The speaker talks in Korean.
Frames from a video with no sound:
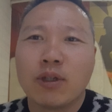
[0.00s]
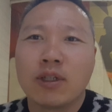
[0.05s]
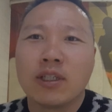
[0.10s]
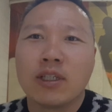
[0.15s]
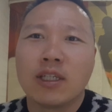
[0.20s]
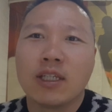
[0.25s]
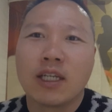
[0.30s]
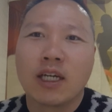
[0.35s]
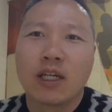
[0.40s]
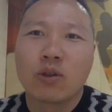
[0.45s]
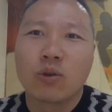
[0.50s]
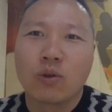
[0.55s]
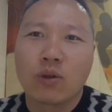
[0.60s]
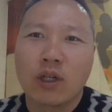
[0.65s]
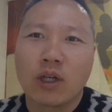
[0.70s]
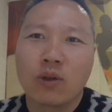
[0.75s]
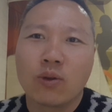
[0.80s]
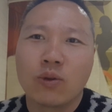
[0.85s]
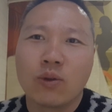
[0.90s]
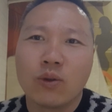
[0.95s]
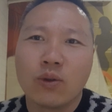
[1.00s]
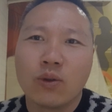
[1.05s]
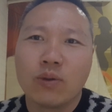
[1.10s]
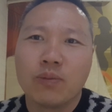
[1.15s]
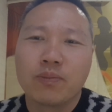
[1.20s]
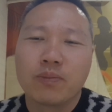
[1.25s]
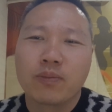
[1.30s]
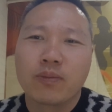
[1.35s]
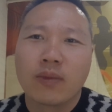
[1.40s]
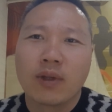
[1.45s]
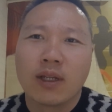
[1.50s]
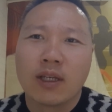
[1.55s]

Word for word: 어린이랑 똑같고